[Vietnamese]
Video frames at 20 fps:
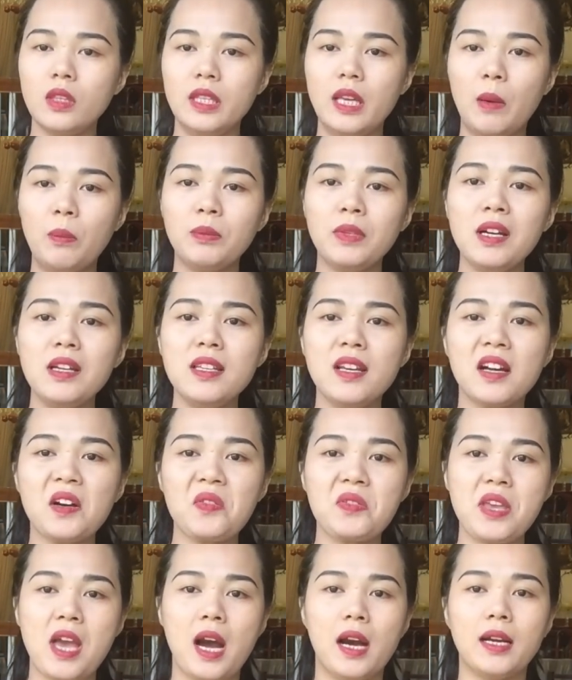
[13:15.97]
giọng thứ những
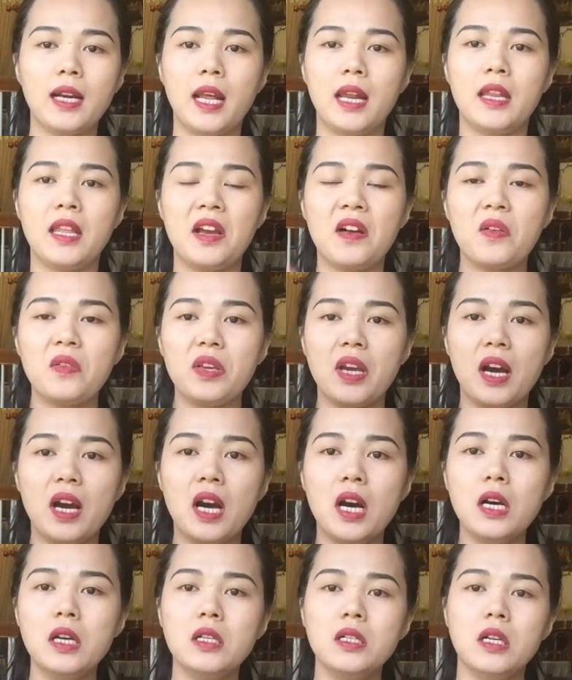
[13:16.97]
con vợ này những con vợ
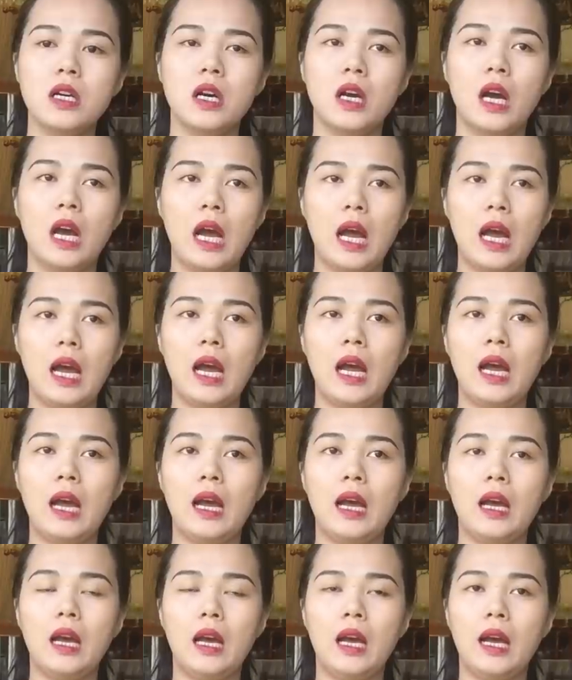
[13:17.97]
hư
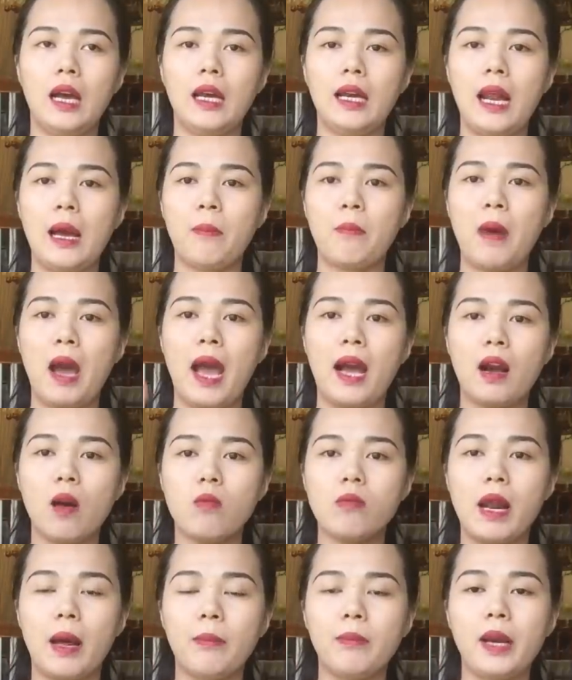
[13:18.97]
à, à, đàn bà
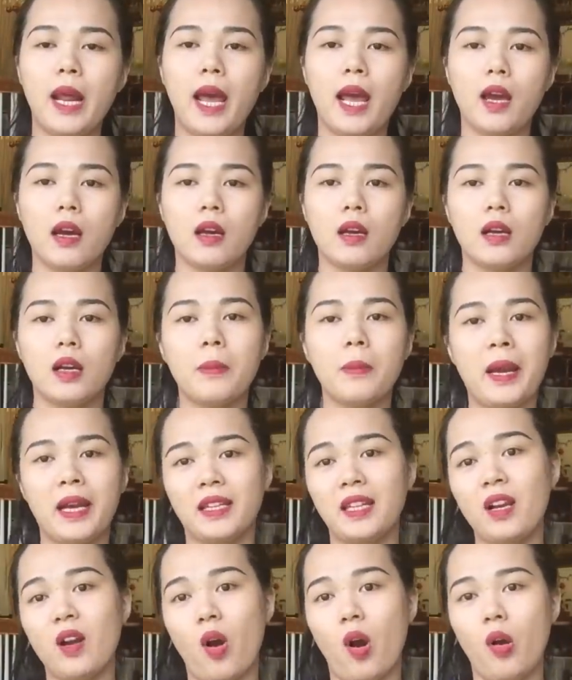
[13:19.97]
không đảm đang các
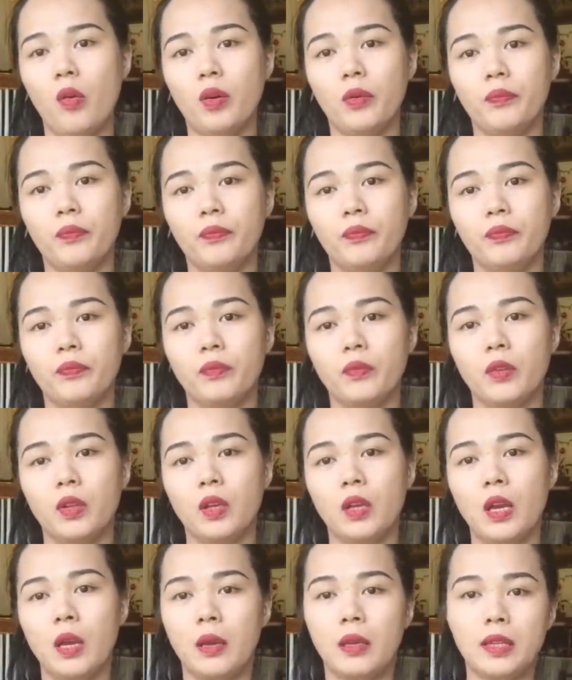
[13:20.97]
bạn thấy khổ không
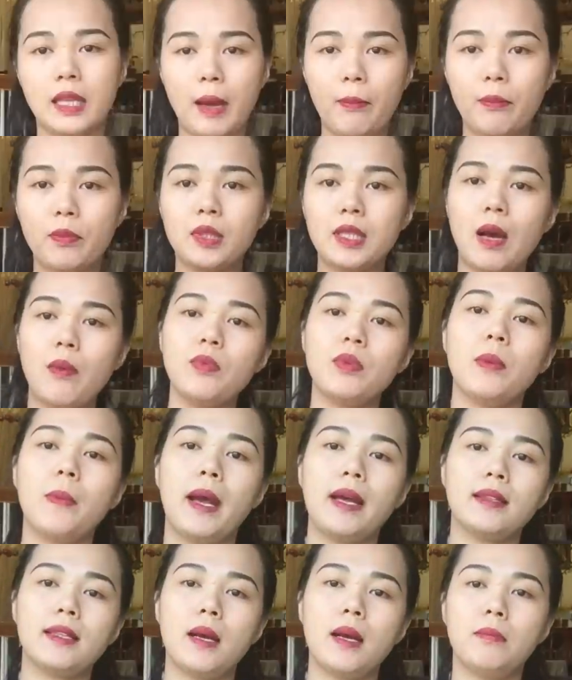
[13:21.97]
chăm sóc cho
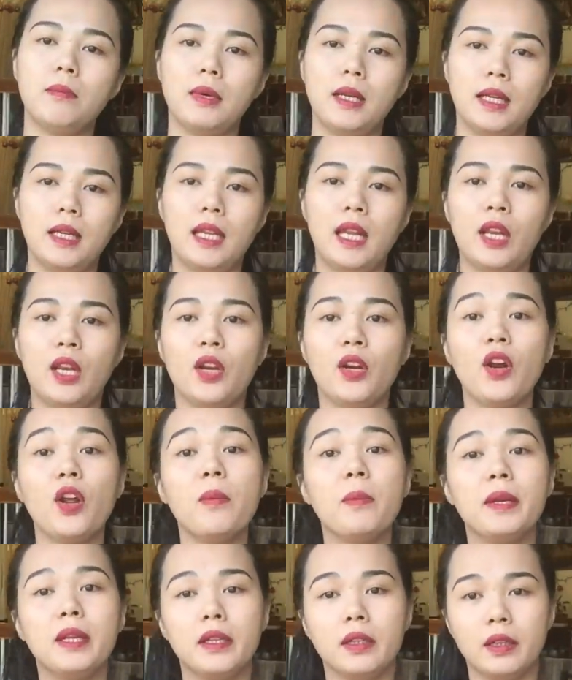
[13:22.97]
bản thân mình thì nó
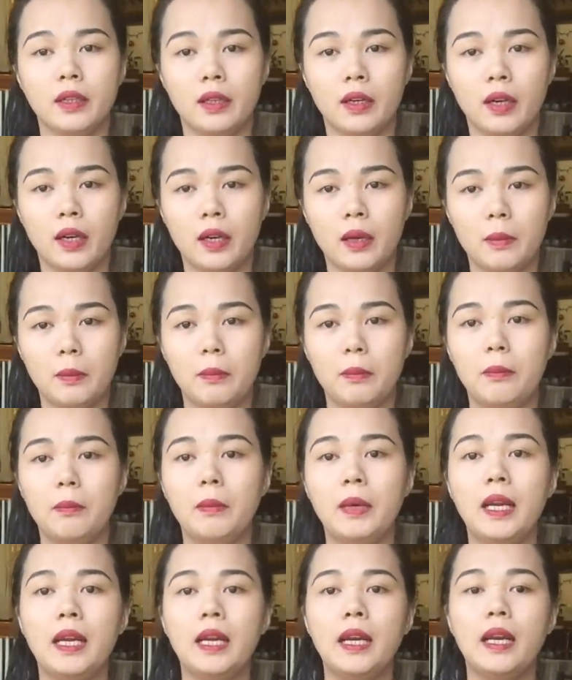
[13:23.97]
nói mình ngựa
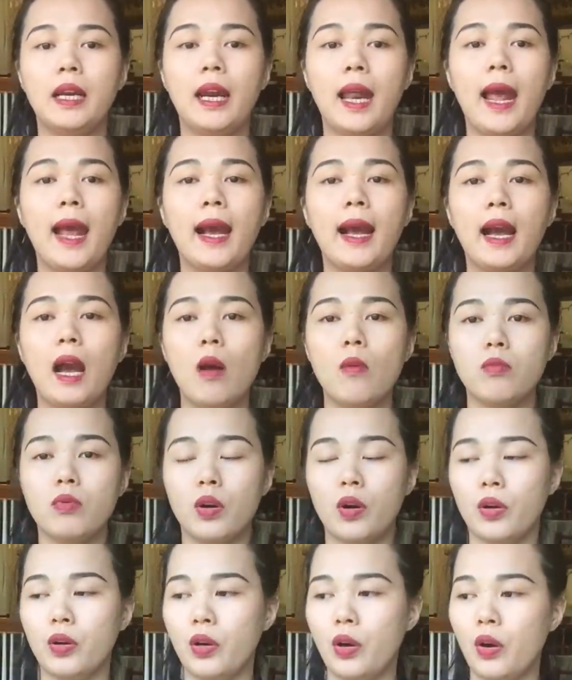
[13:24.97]
mình ăn
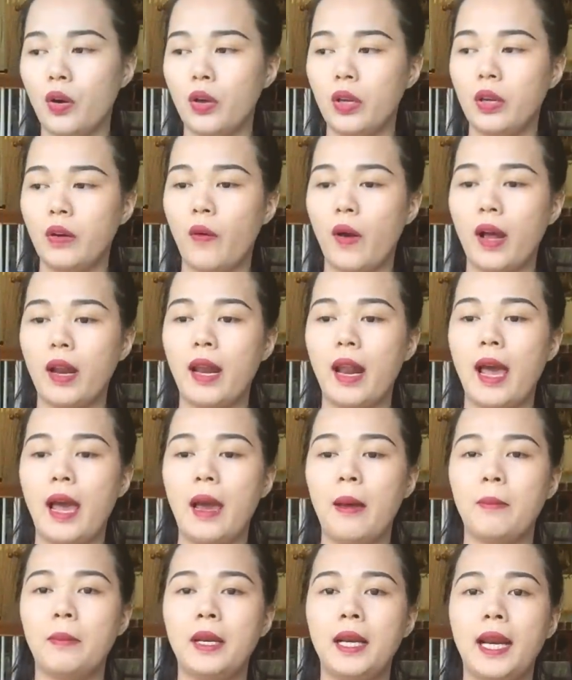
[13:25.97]
không ngồi rồi hoặc
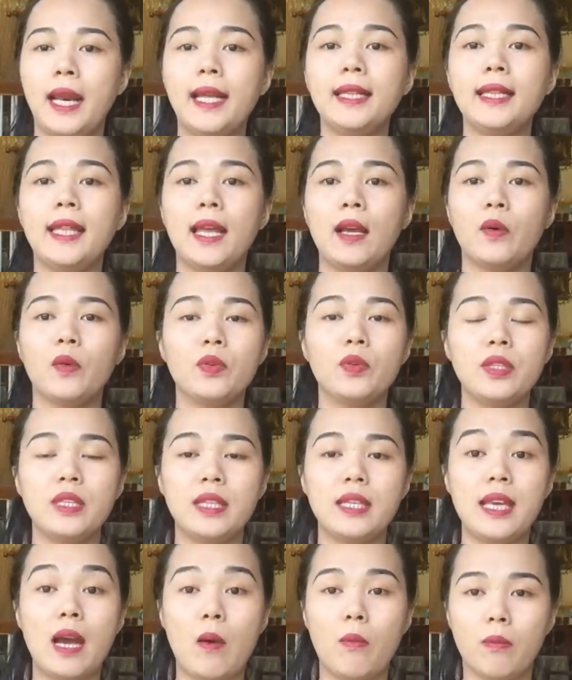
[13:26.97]
là mình lấy tiền của
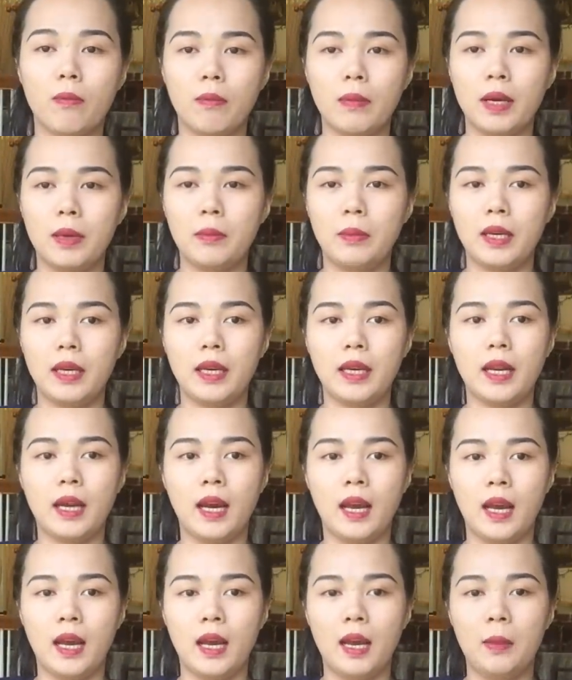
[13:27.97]
chồng mình mình
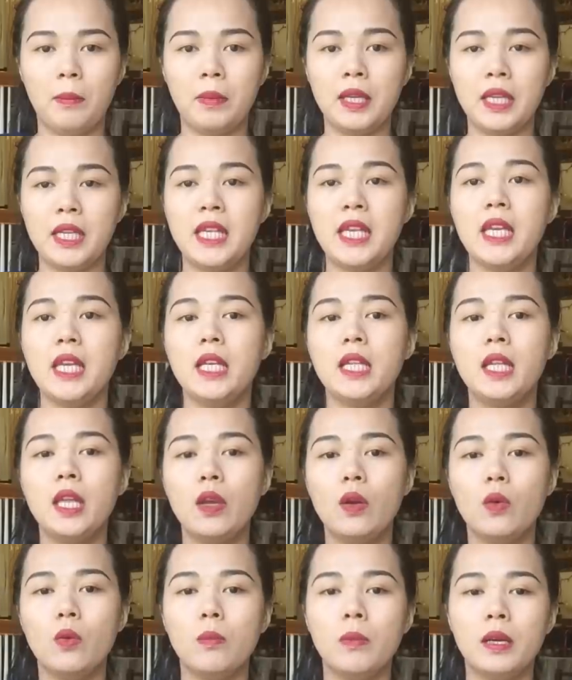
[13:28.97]
à, mình chi
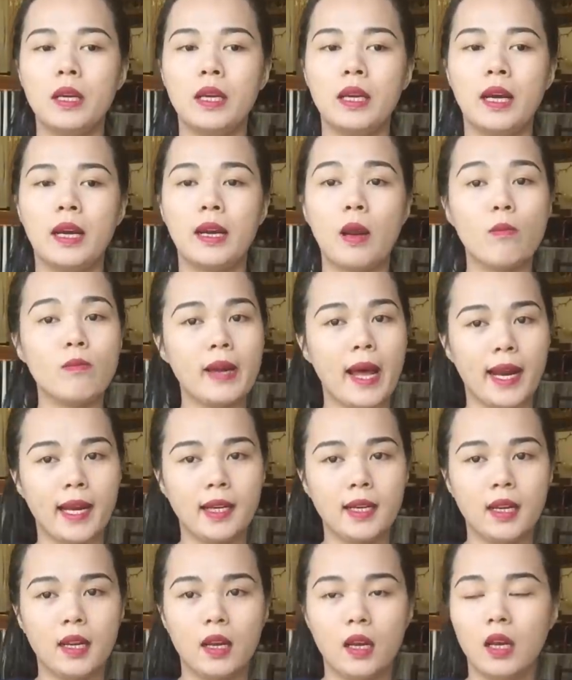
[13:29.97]
tiêu mình à, đỏng
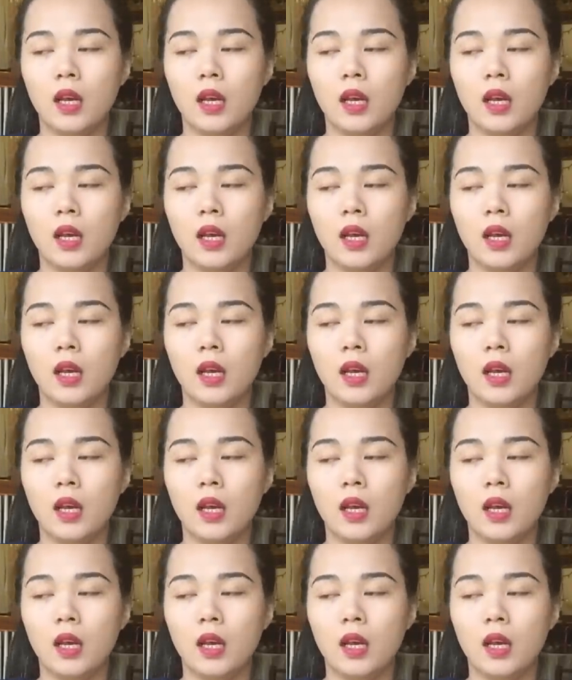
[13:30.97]
đảnh